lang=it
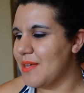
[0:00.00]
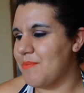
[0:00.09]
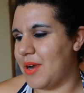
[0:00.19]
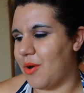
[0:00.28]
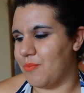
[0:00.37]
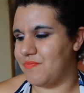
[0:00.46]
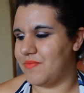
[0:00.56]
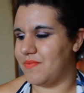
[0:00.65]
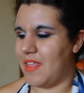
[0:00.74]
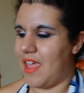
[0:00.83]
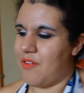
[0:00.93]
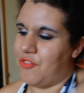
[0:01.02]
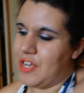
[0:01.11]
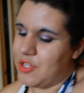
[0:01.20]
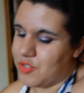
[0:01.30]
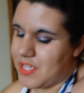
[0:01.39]
però è
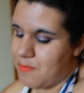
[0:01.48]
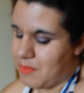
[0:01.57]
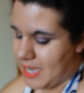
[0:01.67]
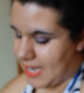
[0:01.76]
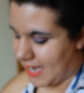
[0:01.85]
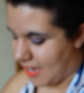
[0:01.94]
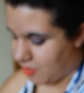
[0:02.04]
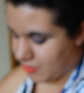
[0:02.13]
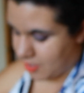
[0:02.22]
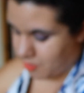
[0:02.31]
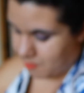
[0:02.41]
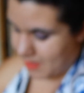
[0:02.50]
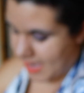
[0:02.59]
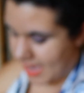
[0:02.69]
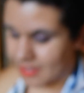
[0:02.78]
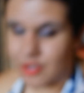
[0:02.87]
finito sempre nel regalo di
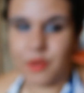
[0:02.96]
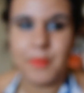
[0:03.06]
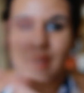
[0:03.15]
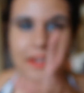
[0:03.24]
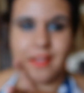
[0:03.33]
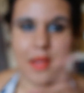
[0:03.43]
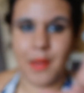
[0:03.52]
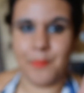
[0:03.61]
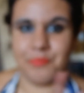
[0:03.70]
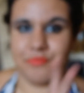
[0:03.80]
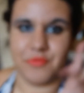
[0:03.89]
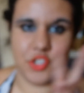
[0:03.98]
compleanno per, ehm,